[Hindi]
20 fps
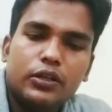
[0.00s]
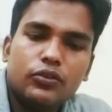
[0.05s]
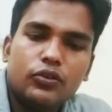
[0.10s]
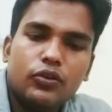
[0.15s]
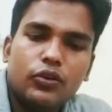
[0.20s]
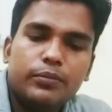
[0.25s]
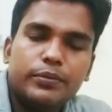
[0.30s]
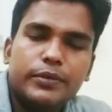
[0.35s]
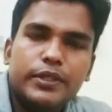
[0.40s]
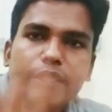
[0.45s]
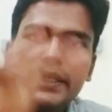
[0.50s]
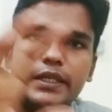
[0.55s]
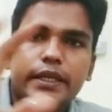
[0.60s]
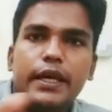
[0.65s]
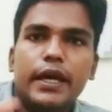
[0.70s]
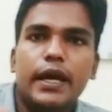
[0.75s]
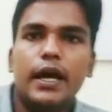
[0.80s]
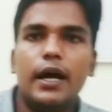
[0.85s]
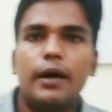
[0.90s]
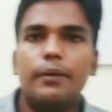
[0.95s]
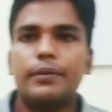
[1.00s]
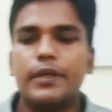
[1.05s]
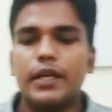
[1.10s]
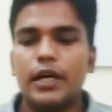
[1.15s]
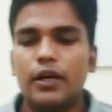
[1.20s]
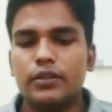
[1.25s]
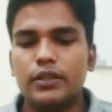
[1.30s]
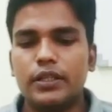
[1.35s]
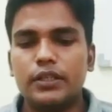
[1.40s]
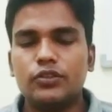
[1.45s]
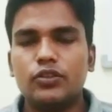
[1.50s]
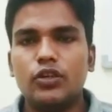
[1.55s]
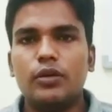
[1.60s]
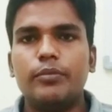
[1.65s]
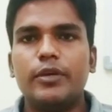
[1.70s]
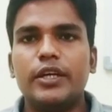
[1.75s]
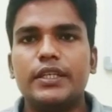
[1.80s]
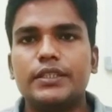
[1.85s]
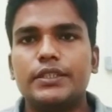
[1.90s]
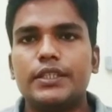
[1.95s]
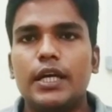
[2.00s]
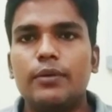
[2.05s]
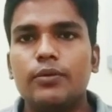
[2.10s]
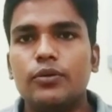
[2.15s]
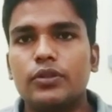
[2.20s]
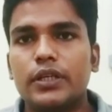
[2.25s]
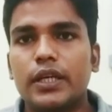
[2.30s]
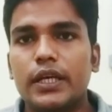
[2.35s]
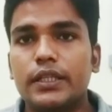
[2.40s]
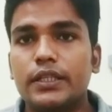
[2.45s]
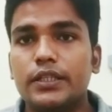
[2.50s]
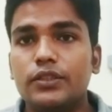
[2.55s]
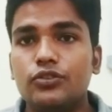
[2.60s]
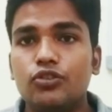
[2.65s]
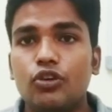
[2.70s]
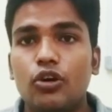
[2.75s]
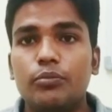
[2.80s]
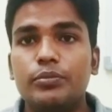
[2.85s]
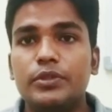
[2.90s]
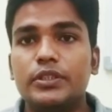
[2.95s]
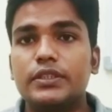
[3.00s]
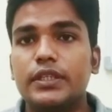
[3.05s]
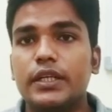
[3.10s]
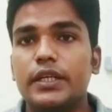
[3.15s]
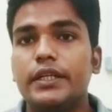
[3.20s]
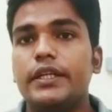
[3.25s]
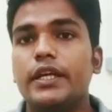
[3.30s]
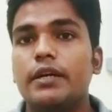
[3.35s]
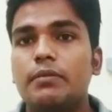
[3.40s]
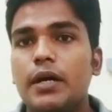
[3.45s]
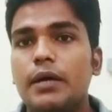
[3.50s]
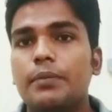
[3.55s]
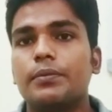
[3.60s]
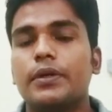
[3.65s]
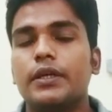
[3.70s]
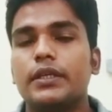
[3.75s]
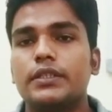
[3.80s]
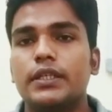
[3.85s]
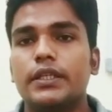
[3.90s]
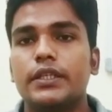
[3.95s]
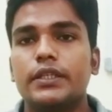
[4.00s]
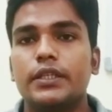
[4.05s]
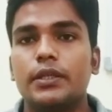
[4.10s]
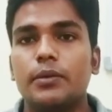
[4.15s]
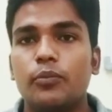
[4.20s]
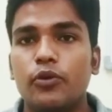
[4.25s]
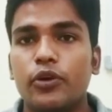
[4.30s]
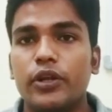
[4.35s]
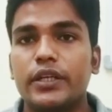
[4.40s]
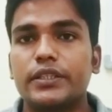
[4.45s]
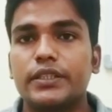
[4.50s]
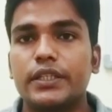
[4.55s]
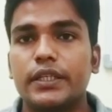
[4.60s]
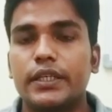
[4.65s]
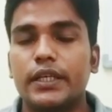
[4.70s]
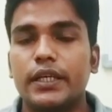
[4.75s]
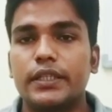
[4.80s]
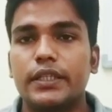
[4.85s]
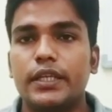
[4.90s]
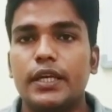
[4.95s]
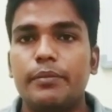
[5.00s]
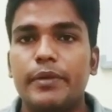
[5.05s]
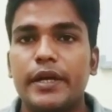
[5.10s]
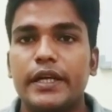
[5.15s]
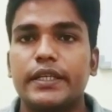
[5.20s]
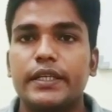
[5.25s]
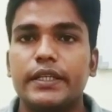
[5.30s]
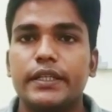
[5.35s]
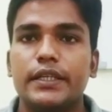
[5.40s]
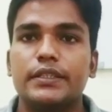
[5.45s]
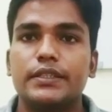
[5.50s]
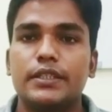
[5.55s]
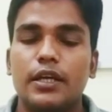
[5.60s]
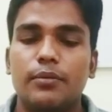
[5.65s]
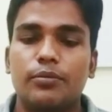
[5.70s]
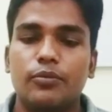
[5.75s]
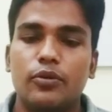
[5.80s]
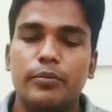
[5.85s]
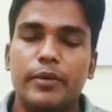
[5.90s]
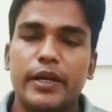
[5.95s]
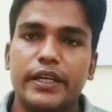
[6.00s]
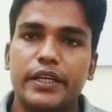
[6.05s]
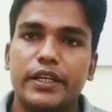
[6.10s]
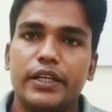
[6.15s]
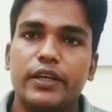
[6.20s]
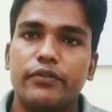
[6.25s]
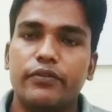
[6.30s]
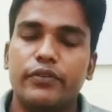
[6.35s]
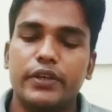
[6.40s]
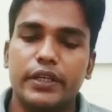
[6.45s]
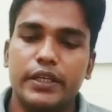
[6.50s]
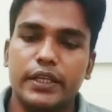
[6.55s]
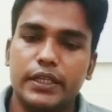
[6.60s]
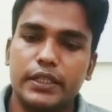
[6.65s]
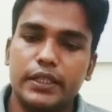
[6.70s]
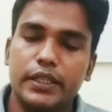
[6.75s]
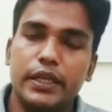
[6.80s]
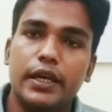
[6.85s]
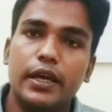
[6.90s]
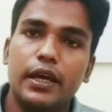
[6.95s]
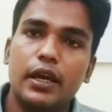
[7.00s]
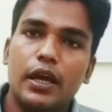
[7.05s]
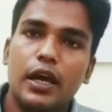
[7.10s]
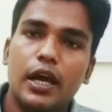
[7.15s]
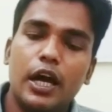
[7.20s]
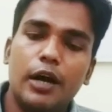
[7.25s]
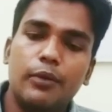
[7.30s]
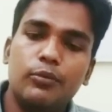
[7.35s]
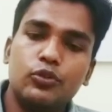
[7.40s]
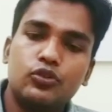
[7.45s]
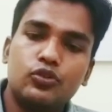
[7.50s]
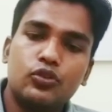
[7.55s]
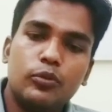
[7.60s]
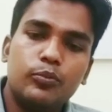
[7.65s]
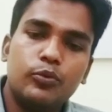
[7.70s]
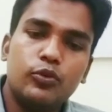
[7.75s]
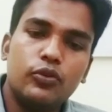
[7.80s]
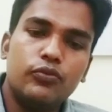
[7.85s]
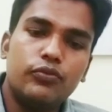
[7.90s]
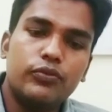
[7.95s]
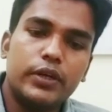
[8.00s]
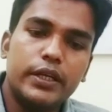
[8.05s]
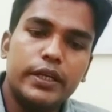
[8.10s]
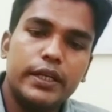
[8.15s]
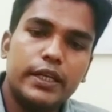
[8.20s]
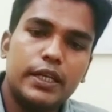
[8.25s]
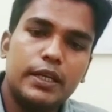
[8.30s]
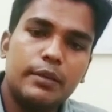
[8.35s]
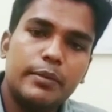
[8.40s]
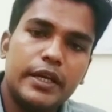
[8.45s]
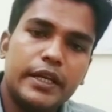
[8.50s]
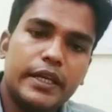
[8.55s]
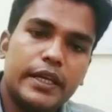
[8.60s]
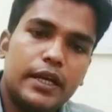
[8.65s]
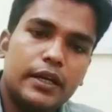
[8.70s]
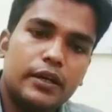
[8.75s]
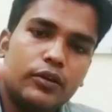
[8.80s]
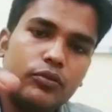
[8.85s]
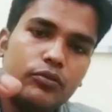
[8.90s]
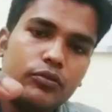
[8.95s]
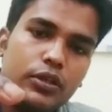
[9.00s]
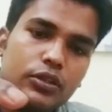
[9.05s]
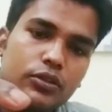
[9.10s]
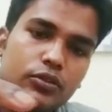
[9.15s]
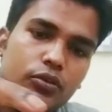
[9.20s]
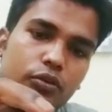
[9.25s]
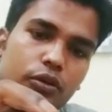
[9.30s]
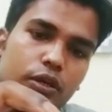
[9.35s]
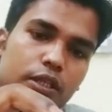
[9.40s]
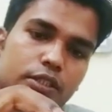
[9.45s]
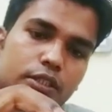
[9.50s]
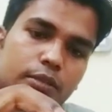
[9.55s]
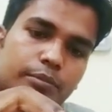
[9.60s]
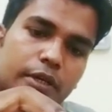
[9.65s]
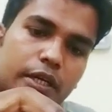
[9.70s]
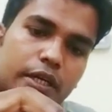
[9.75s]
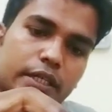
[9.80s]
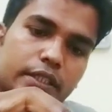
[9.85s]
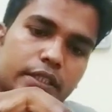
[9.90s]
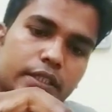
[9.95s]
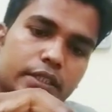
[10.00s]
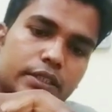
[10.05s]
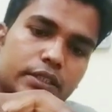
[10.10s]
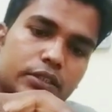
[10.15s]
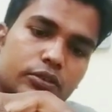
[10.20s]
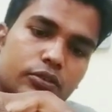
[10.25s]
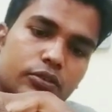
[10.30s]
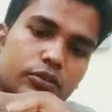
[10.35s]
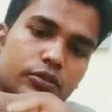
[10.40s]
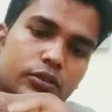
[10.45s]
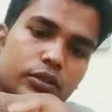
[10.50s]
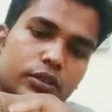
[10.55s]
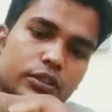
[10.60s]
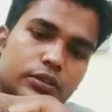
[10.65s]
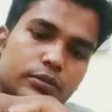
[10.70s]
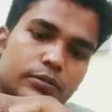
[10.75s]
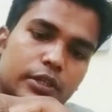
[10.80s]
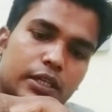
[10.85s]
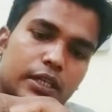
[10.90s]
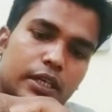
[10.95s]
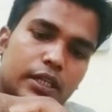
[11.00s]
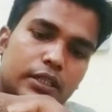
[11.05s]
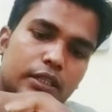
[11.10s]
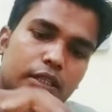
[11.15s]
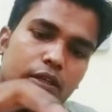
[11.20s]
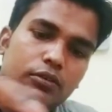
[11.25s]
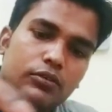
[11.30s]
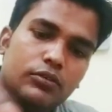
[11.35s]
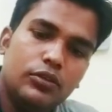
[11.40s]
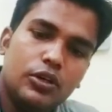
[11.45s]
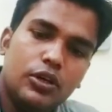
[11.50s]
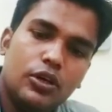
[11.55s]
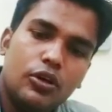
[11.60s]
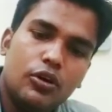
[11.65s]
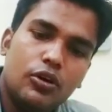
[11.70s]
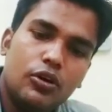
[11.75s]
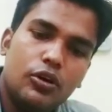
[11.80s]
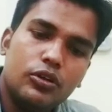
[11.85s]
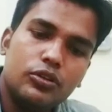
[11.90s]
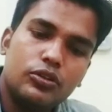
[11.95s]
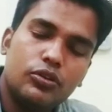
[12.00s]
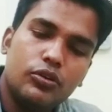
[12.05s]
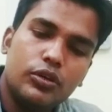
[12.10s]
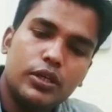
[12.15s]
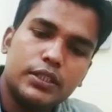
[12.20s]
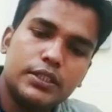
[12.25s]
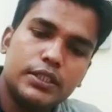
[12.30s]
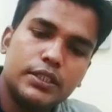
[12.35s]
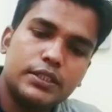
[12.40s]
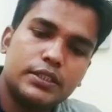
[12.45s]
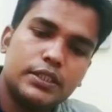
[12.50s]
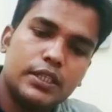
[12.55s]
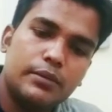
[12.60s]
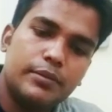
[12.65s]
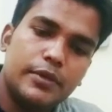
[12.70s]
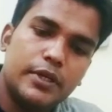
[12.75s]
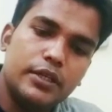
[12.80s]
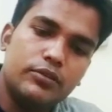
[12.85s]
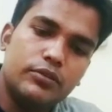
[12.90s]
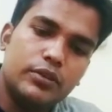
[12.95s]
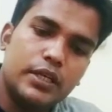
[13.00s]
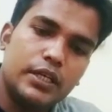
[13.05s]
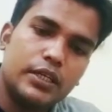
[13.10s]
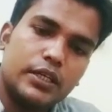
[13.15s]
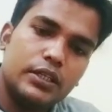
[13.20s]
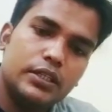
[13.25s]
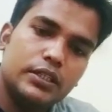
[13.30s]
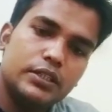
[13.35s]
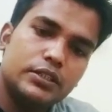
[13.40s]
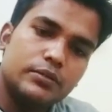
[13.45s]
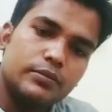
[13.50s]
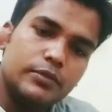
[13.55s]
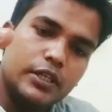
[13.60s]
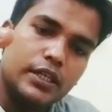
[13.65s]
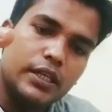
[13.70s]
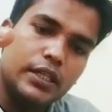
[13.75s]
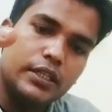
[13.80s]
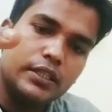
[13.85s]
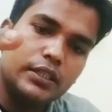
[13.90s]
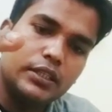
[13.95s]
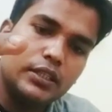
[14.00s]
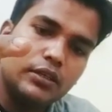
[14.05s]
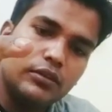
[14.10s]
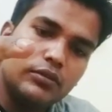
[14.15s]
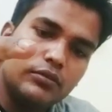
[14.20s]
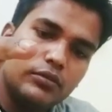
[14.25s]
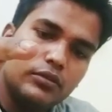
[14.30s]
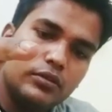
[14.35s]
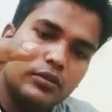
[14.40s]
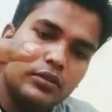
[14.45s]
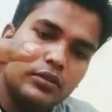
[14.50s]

तो अब देखिए अब क्या होता है जो हमारे साबुन कहते हैं 24 घंटे हम आपके शरीर की प्रोटेक्शन करते हैं बैक्टीरिया से आपको बैक्टीरिया फ्री रखते हैं अब उसको प्रूफ करने के लिए मैं क्या करूँगा थोड़ा सा पानी इसको इसमें डालता हूँ और थोड़ा सा इसका पानी उठा के इसमें डाल देता हूँ